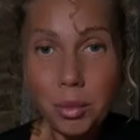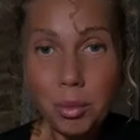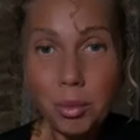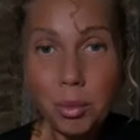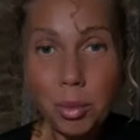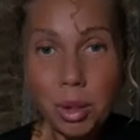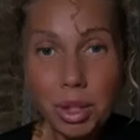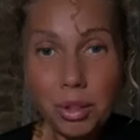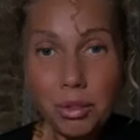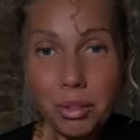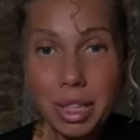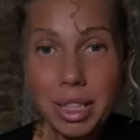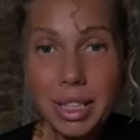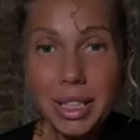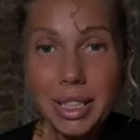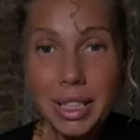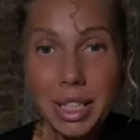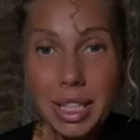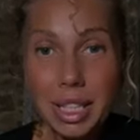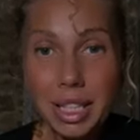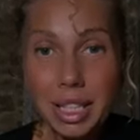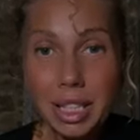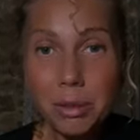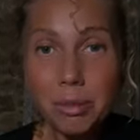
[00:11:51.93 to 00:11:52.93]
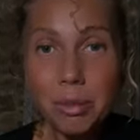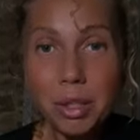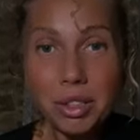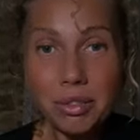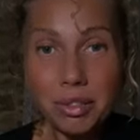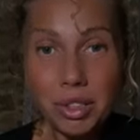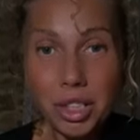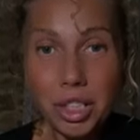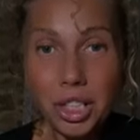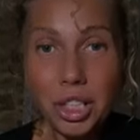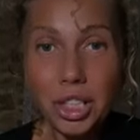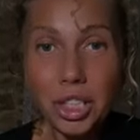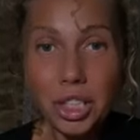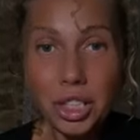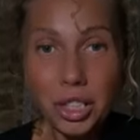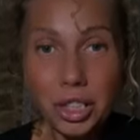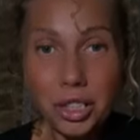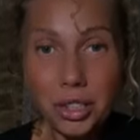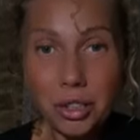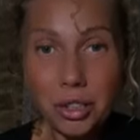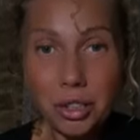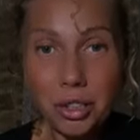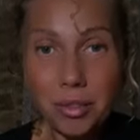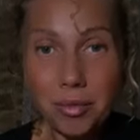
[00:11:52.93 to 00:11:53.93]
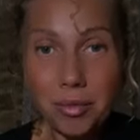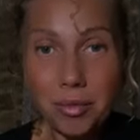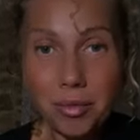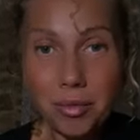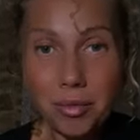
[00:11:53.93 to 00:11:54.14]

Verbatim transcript: быть властелином своей жизни,